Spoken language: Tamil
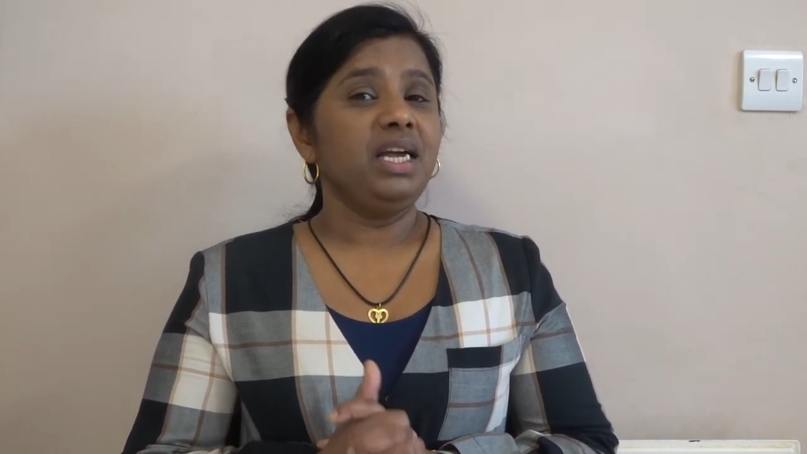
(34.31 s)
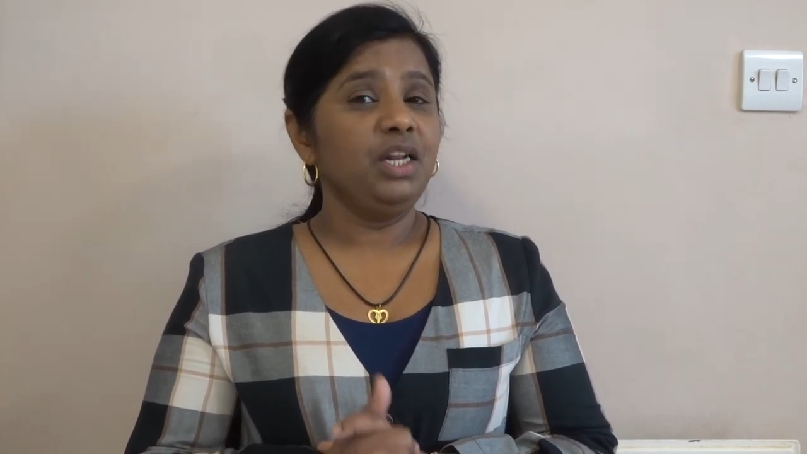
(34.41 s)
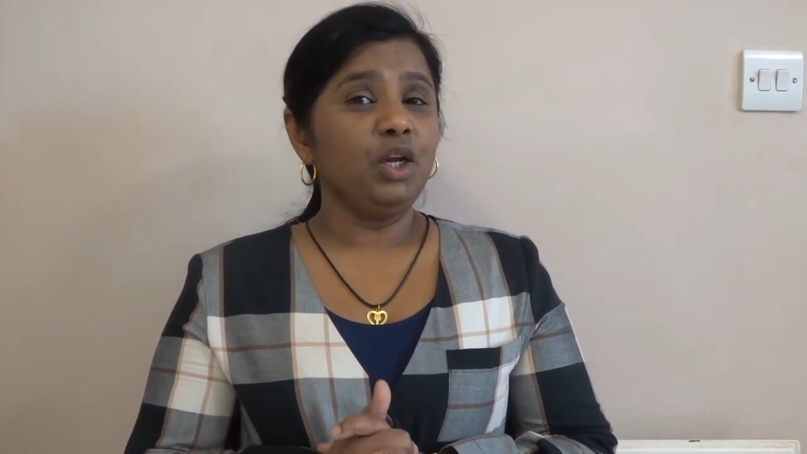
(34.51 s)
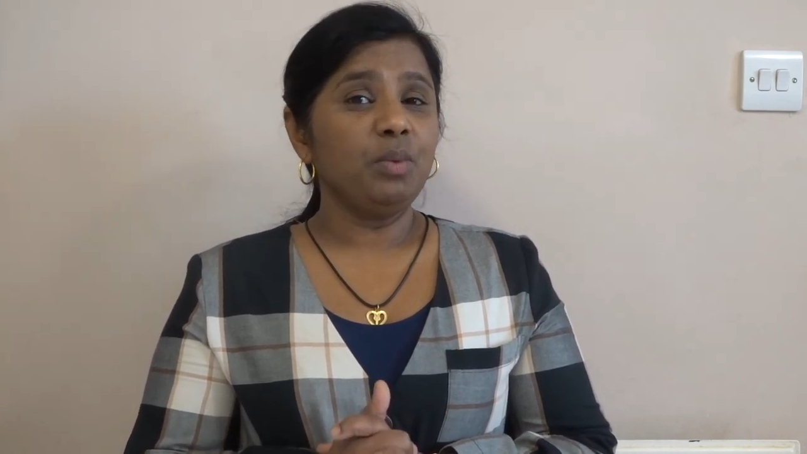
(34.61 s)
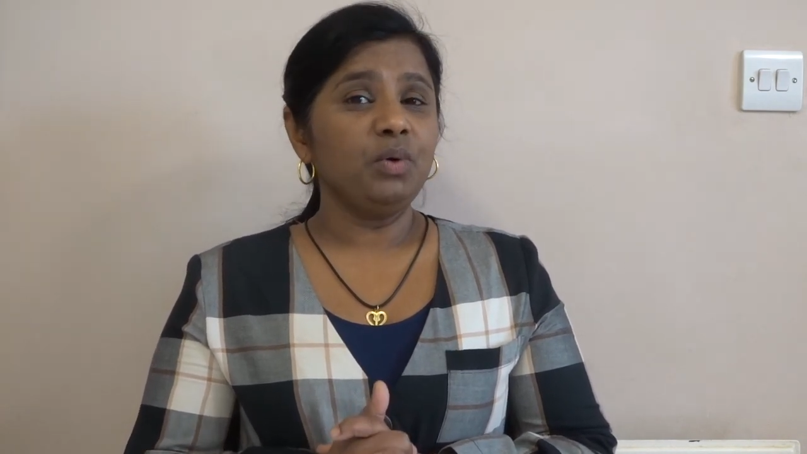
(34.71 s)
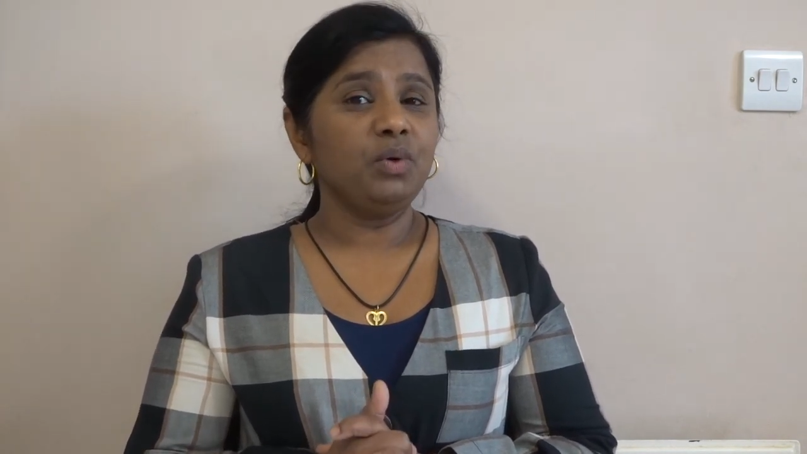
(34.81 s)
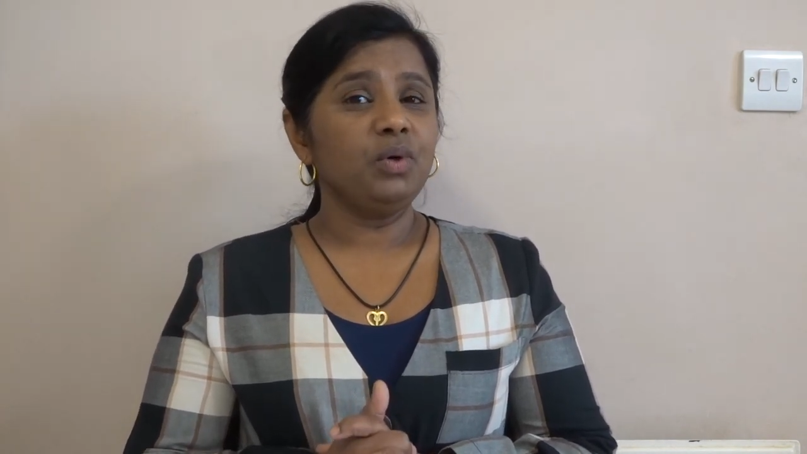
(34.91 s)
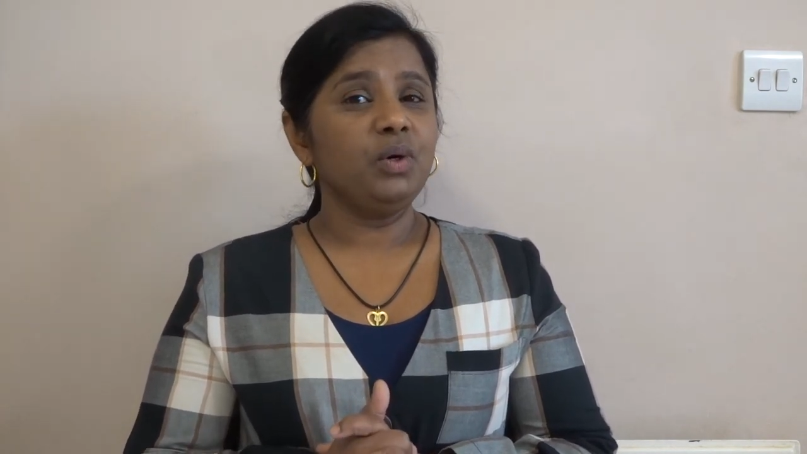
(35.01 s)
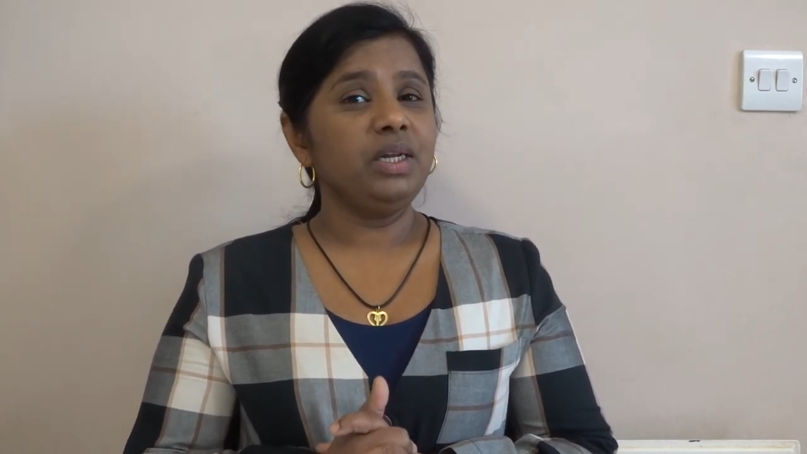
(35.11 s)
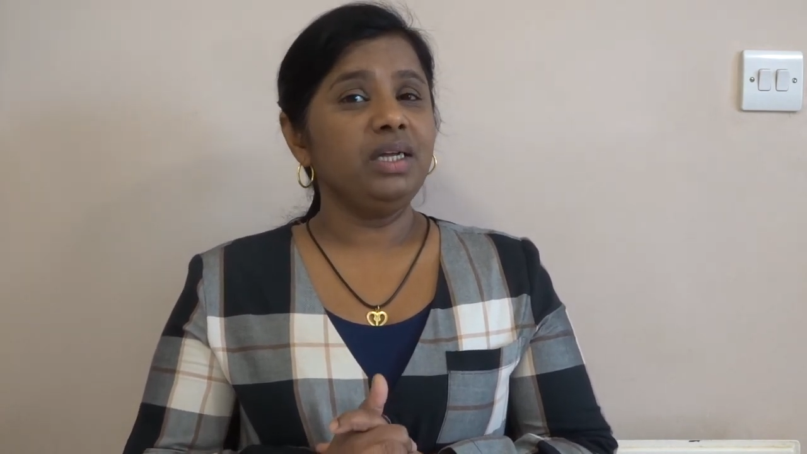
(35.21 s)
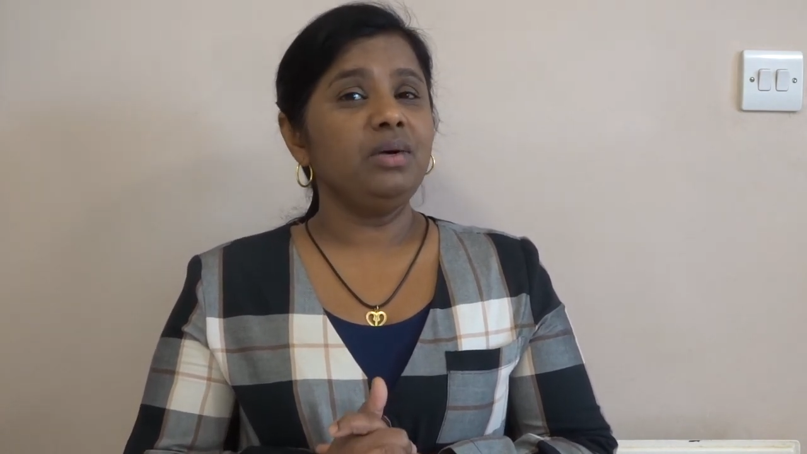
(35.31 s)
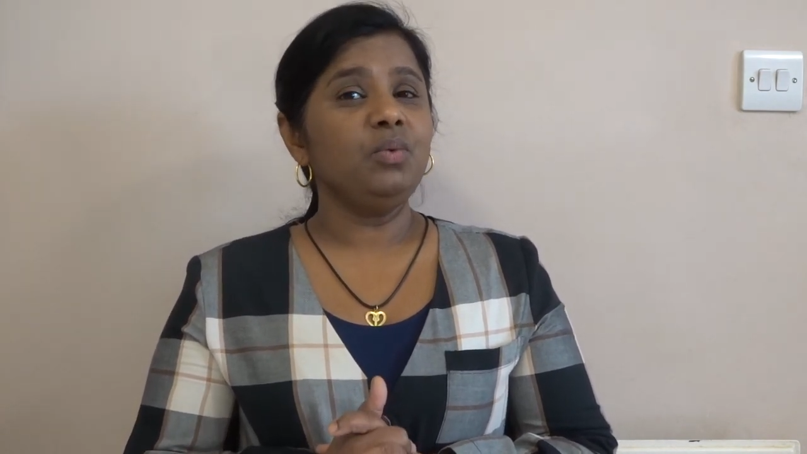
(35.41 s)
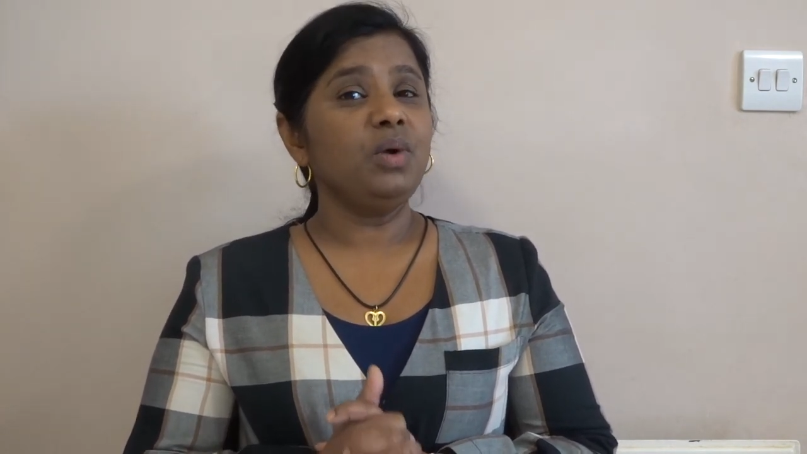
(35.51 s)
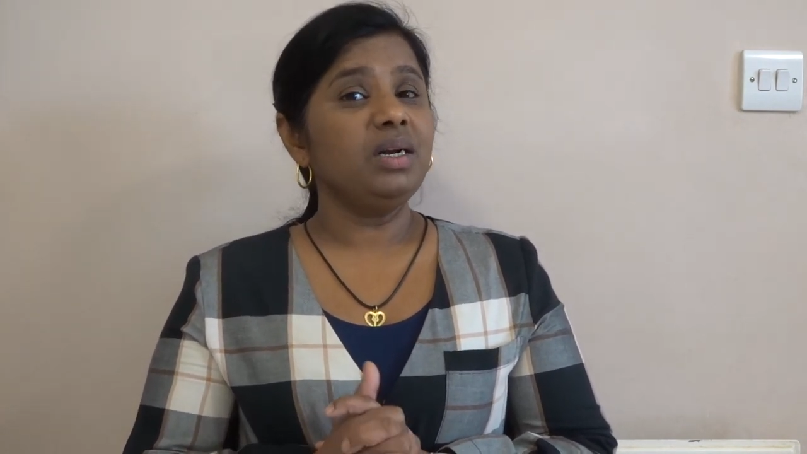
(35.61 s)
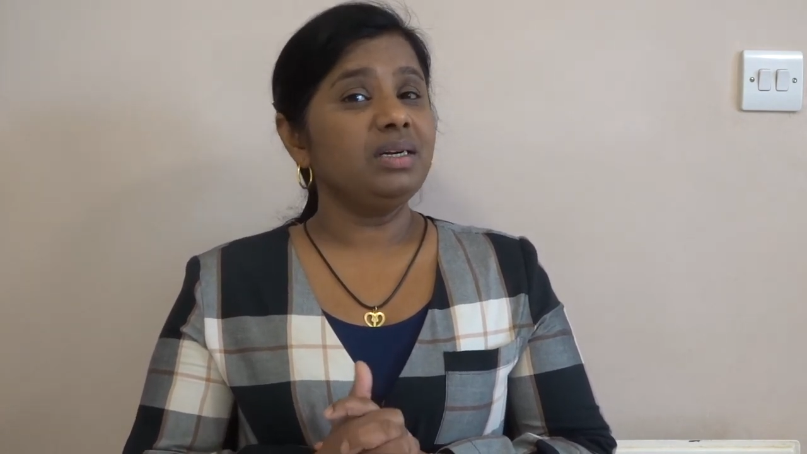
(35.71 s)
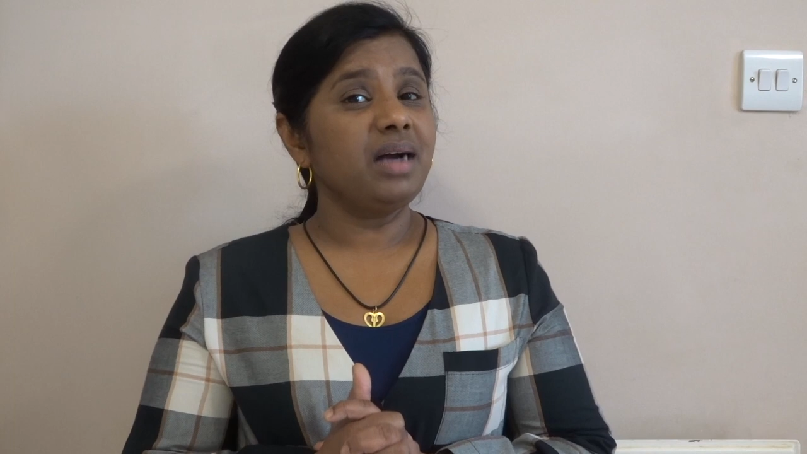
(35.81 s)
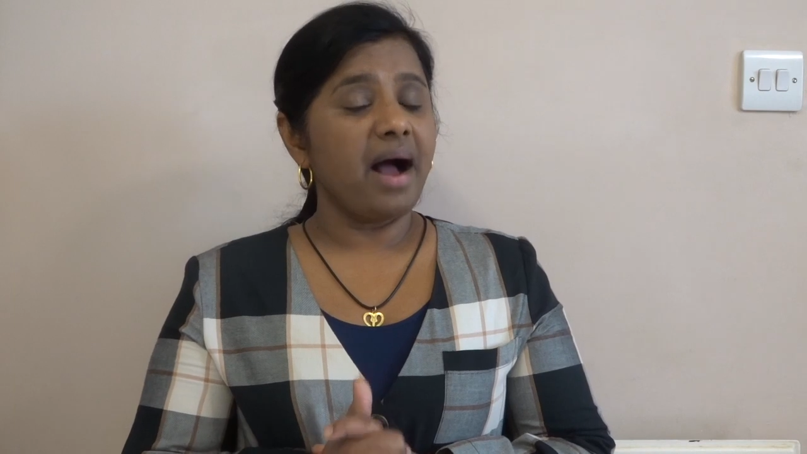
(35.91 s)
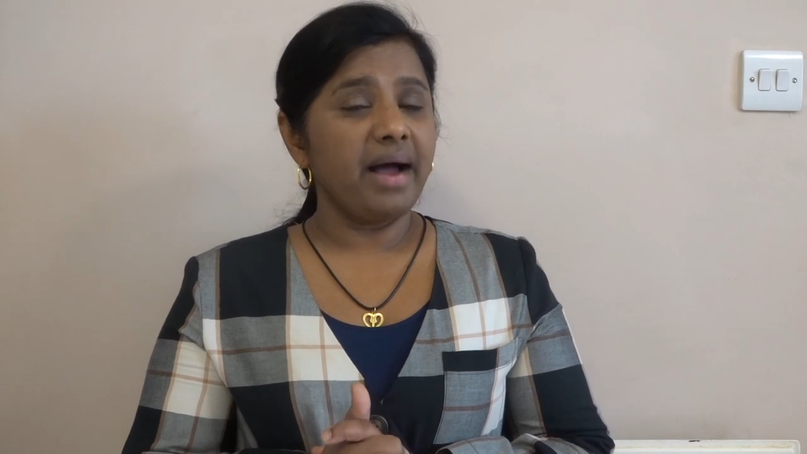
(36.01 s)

இன்னும் ஒன்று நீங்கள் உங்களுக்கு